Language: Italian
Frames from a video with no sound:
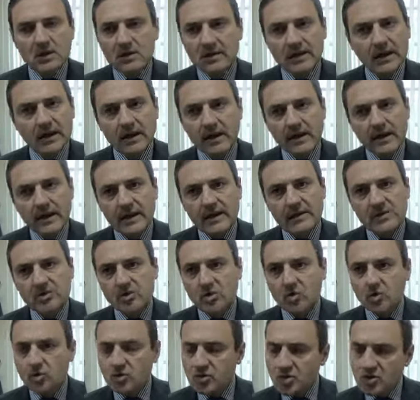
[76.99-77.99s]
delle
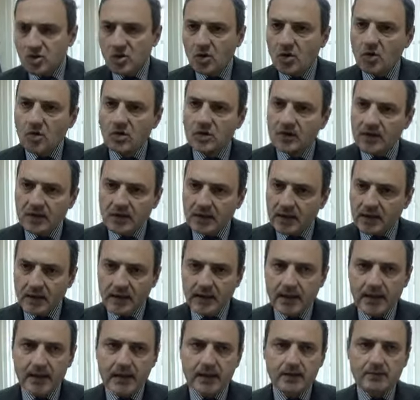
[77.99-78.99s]
soluzioni,
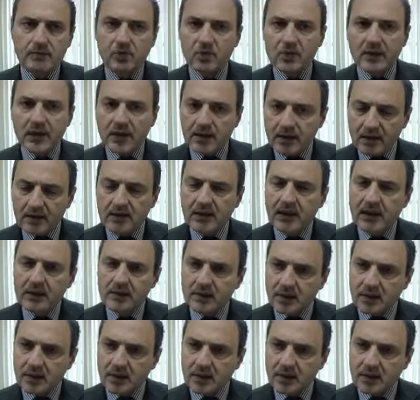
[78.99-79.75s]
delle modalità